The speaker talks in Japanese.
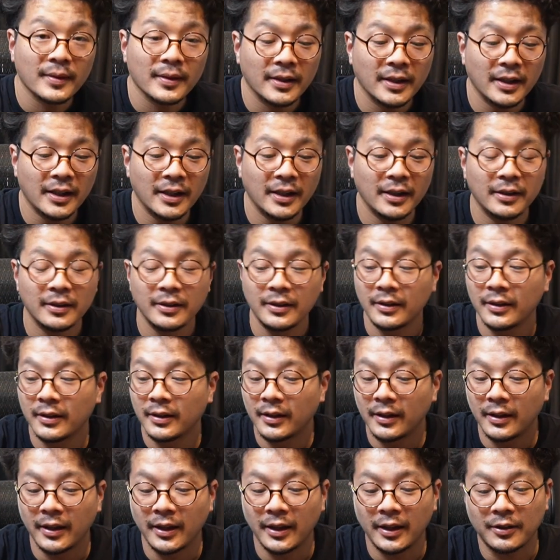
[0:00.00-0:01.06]
で
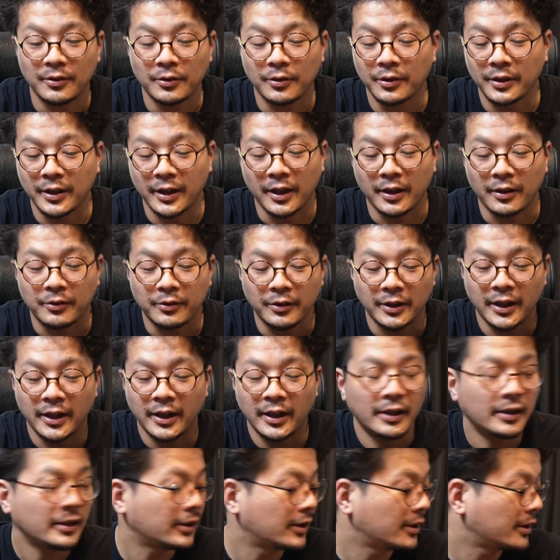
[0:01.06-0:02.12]
えっ、ー、とねこ
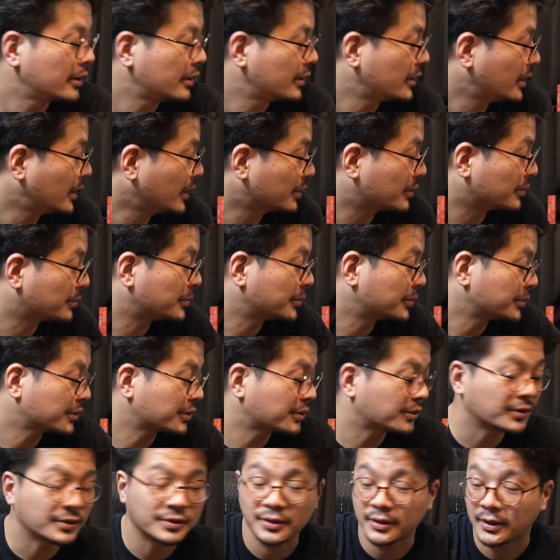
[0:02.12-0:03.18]
れあともう
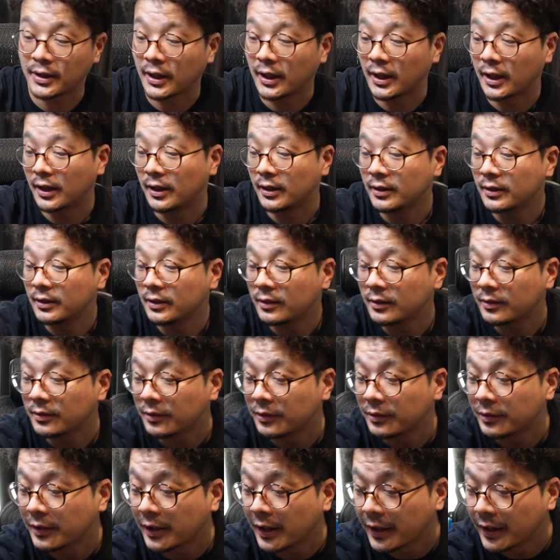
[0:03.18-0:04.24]
一つが
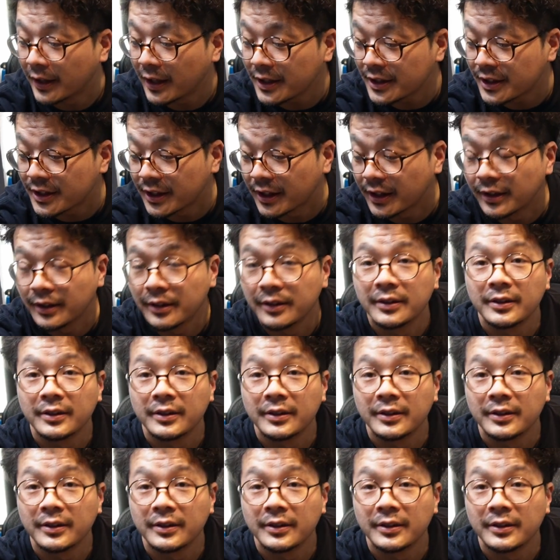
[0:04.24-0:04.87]
このねネジ